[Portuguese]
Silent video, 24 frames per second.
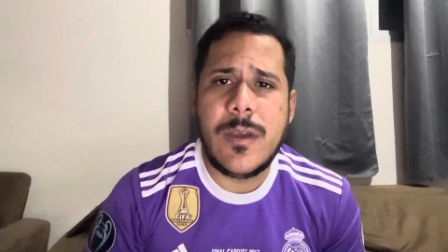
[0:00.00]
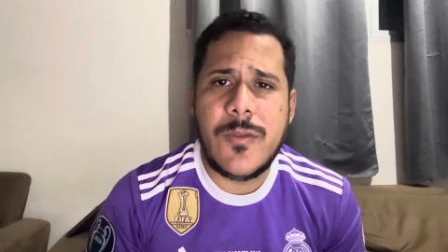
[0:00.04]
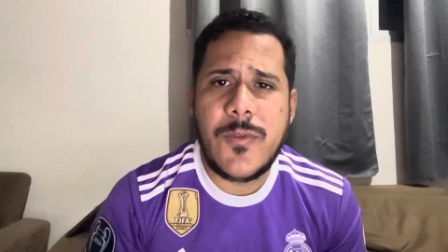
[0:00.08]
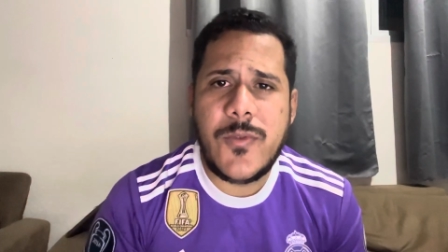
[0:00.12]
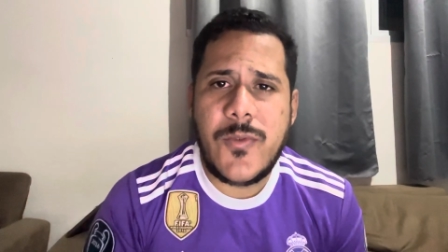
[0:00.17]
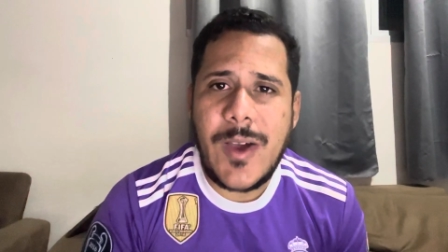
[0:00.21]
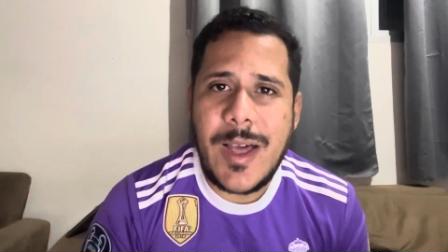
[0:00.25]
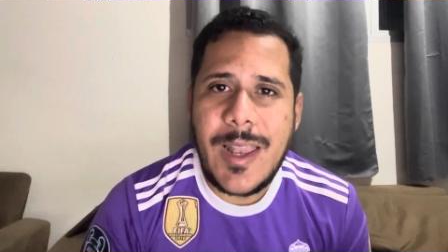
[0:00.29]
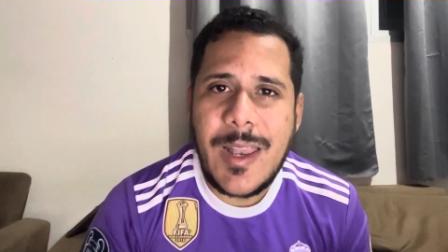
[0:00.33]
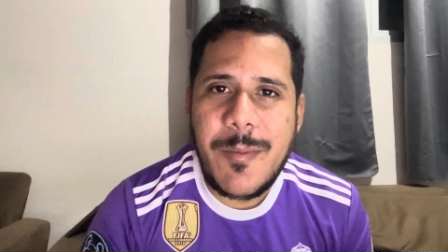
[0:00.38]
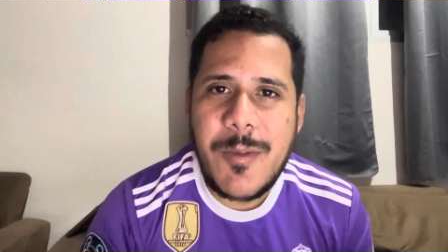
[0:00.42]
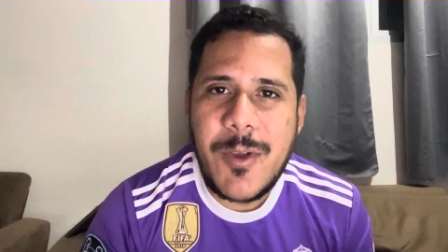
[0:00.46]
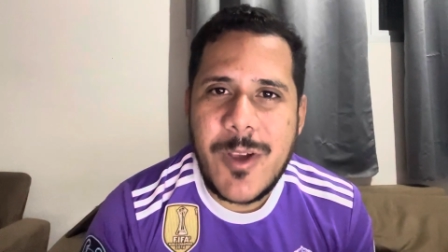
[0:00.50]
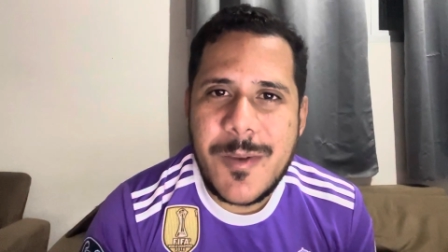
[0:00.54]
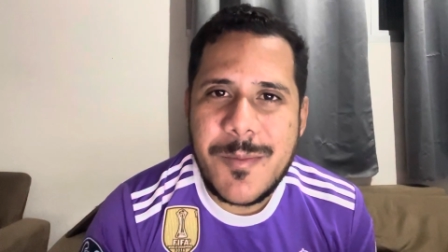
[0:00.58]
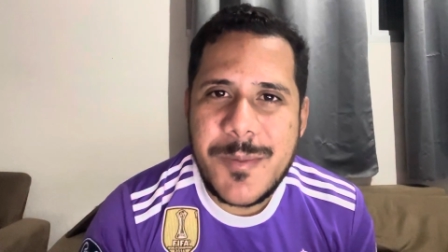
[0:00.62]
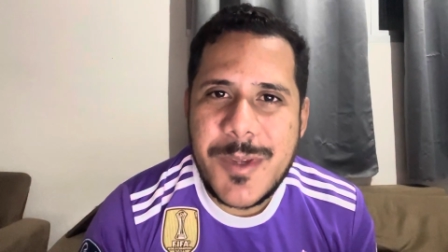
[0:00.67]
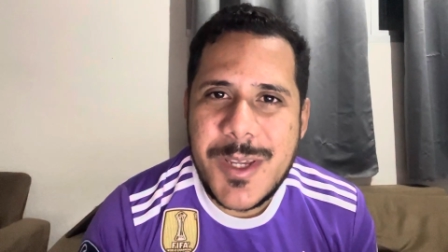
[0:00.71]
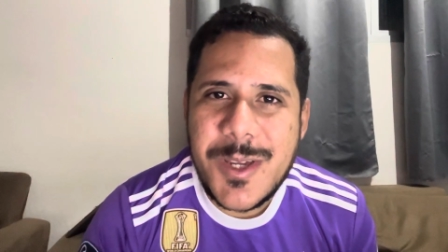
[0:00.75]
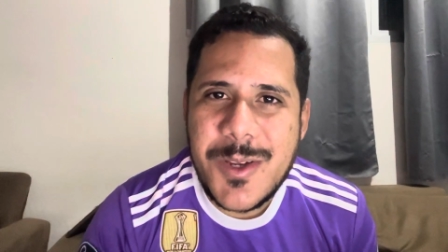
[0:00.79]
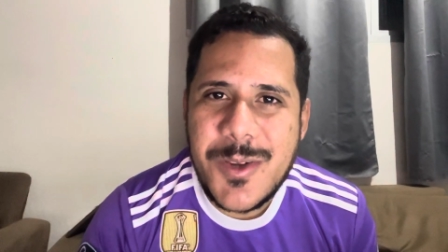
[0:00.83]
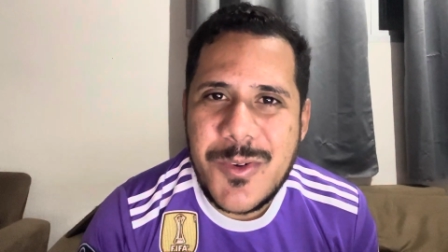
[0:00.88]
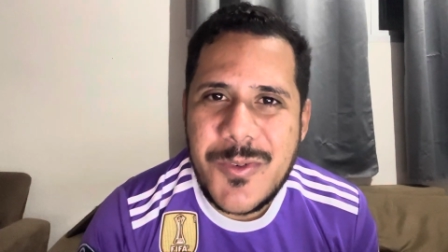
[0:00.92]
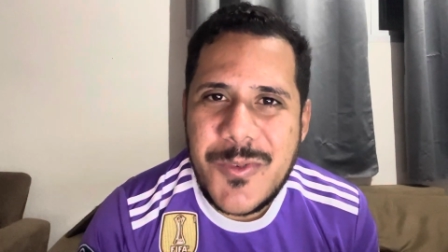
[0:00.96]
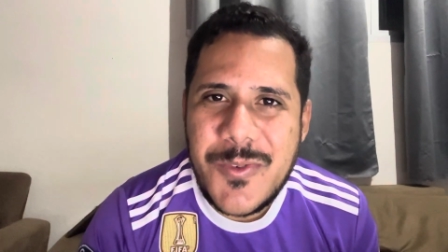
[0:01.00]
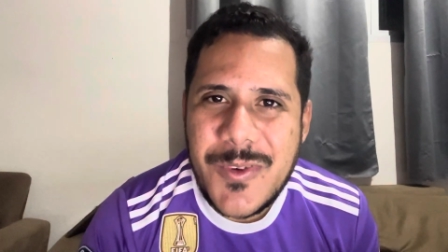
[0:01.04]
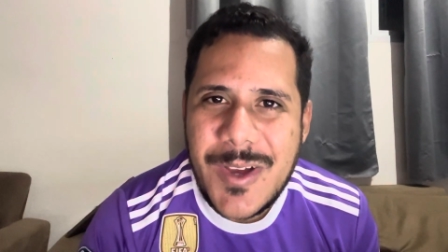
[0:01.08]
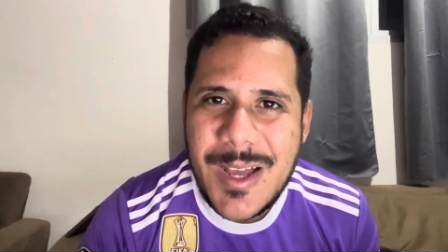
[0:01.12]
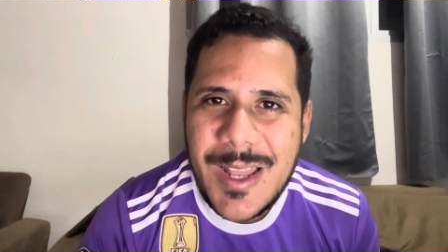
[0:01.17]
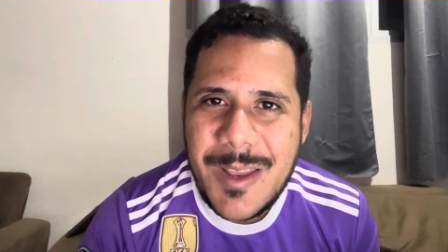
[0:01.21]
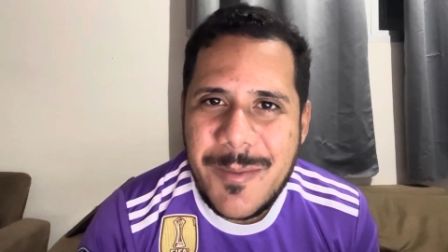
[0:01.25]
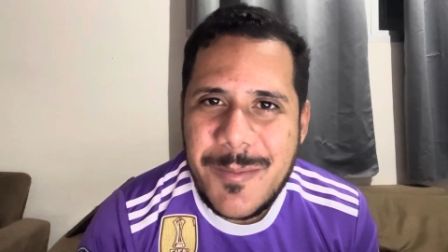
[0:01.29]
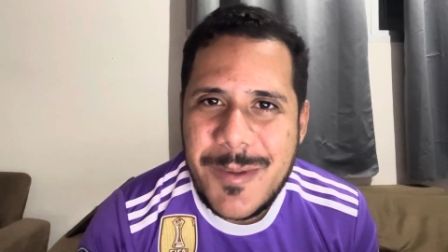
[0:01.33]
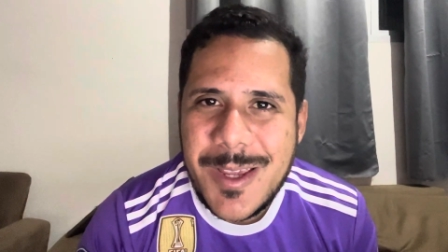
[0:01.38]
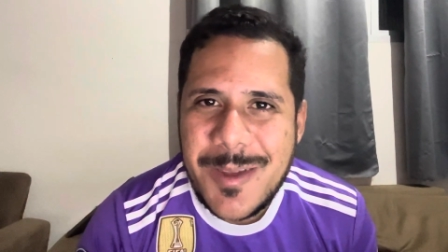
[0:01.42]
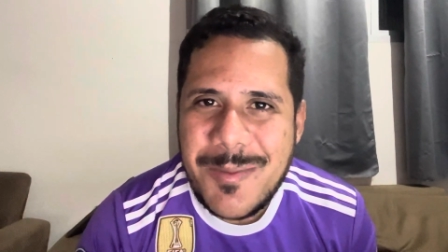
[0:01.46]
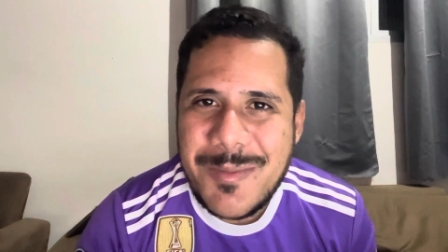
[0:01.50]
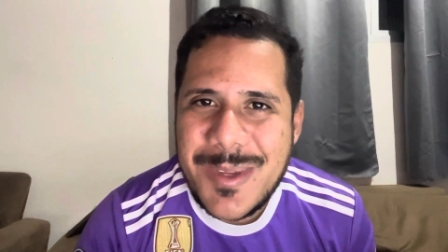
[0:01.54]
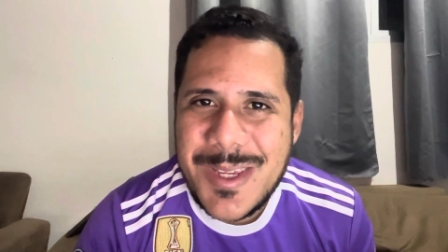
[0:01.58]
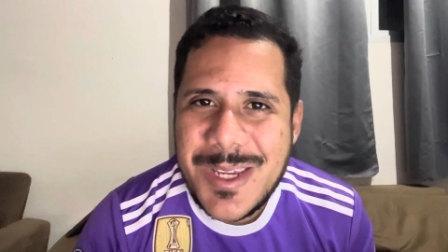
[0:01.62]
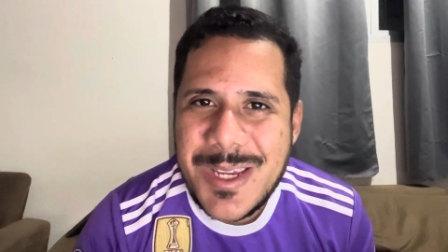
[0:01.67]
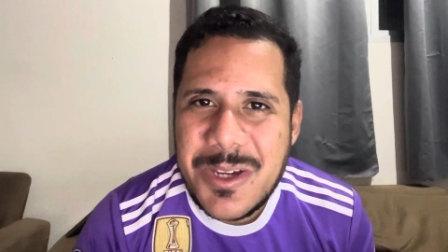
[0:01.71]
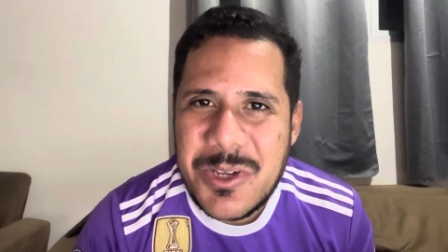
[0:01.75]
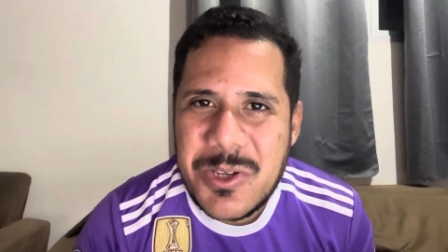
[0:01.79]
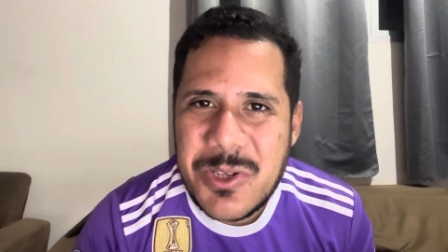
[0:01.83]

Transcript: Fala meu amigo, fala minha amiga,